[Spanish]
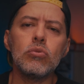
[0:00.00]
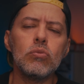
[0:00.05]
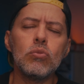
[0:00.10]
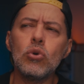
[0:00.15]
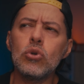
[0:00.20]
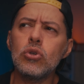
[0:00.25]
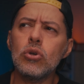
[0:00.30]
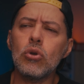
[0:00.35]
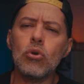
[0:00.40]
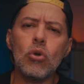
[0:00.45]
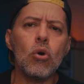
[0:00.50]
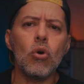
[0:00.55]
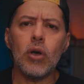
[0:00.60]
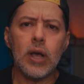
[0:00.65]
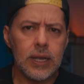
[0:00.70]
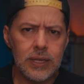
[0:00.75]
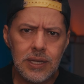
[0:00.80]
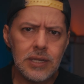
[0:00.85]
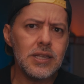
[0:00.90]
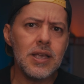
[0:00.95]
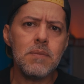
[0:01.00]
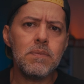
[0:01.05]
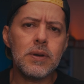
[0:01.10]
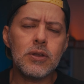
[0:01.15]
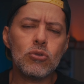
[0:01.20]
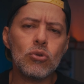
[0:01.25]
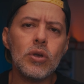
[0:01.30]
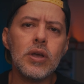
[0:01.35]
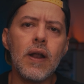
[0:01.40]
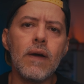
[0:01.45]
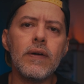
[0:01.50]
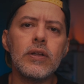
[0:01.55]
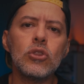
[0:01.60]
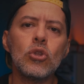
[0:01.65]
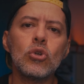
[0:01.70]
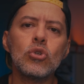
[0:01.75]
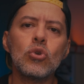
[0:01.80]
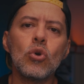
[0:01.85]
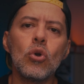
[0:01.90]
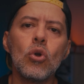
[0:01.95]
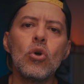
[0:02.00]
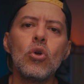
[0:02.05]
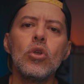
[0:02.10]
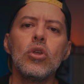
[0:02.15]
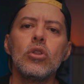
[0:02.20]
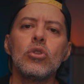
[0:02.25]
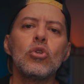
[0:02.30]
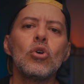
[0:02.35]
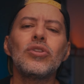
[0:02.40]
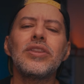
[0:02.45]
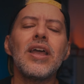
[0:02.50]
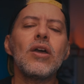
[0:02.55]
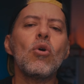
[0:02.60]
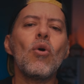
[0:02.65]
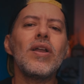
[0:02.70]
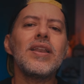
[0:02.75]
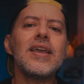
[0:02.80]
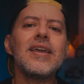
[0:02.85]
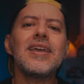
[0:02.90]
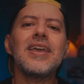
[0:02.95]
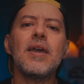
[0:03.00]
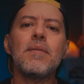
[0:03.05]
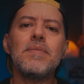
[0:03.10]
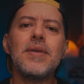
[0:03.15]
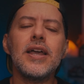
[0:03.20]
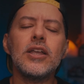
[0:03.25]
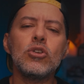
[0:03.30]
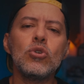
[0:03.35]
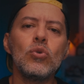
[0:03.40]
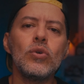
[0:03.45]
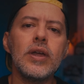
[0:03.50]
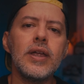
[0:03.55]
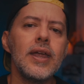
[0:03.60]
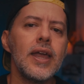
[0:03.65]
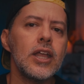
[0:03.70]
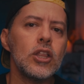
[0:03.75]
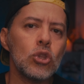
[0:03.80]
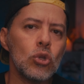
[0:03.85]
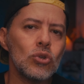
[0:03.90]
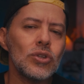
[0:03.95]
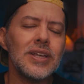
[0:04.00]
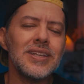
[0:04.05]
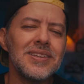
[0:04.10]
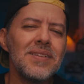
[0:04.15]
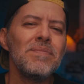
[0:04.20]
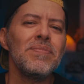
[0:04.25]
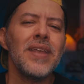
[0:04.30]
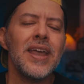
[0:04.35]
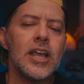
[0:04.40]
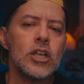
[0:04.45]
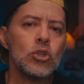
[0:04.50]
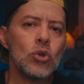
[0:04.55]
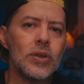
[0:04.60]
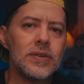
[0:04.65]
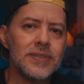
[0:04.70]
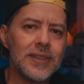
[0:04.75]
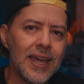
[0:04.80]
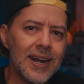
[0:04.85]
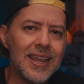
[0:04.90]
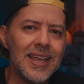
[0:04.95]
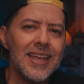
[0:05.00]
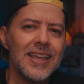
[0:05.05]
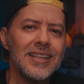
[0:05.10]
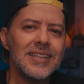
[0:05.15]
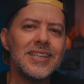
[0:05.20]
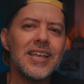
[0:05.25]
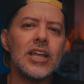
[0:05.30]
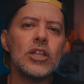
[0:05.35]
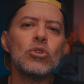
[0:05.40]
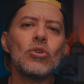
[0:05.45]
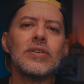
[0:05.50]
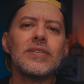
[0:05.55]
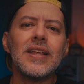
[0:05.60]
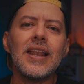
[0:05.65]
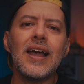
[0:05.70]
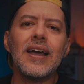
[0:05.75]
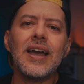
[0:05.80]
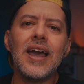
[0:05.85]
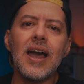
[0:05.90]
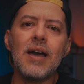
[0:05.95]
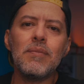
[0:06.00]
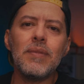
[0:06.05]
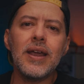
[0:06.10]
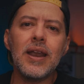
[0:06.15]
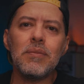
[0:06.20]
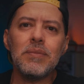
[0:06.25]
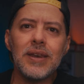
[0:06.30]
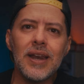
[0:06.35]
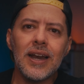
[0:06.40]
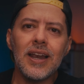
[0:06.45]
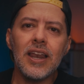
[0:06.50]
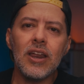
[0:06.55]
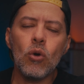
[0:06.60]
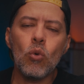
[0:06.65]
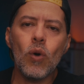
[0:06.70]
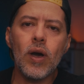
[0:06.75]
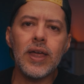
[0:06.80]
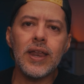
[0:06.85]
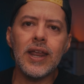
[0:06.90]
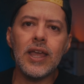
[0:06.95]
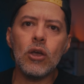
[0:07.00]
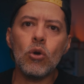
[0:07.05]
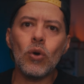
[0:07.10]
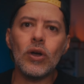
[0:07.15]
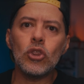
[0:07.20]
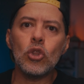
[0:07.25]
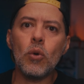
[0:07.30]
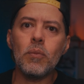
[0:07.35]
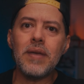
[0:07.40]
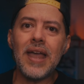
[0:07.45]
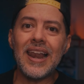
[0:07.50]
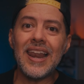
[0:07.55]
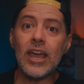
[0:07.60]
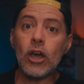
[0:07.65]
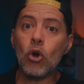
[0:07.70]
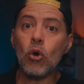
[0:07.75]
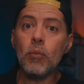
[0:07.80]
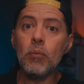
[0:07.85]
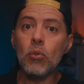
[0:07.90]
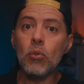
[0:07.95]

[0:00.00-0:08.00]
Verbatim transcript: mucho no, casi siempre estoy grabando solo, no tengo alguien que me ayude, entonces eso de estar yendo hasta la cámara, mirarle el encuadre y cuando me alejo